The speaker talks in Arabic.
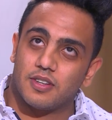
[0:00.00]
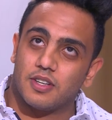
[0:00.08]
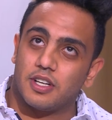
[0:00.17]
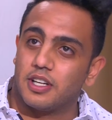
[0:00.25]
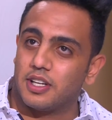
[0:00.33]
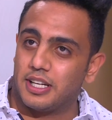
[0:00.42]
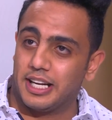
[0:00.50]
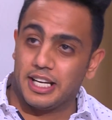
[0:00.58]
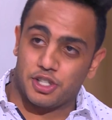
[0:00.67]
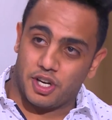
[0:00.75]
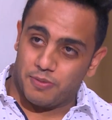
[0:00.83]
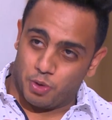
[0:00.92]
اللي انا
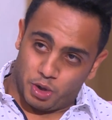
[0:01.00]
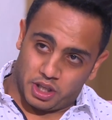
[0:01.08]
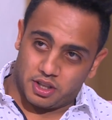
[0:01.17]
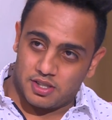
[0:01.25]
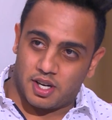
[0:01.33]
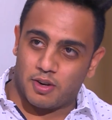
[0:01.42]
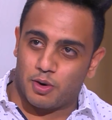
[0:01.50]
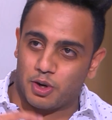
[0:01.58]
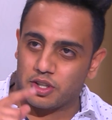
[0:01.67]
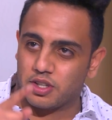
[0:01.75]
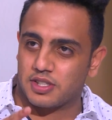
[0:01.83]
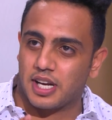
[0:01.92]
شايف من وجهه نظري ولا آه، آه.
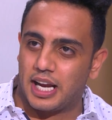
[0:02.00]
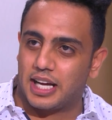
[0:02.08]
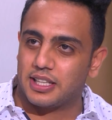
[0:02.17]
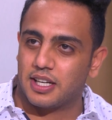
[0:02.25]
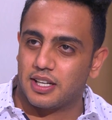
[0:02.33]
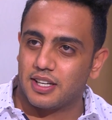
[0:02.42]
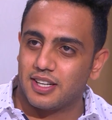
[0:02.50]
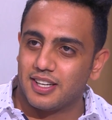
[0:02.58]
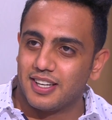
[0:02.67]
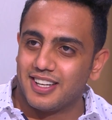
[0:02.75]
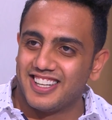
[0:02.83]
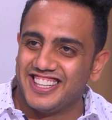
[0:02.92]
وجهه نظر الاعداء؟ لا
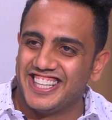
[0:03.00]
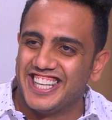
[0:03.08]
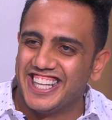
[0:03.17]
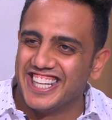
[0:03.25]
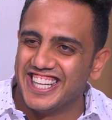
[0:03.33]
من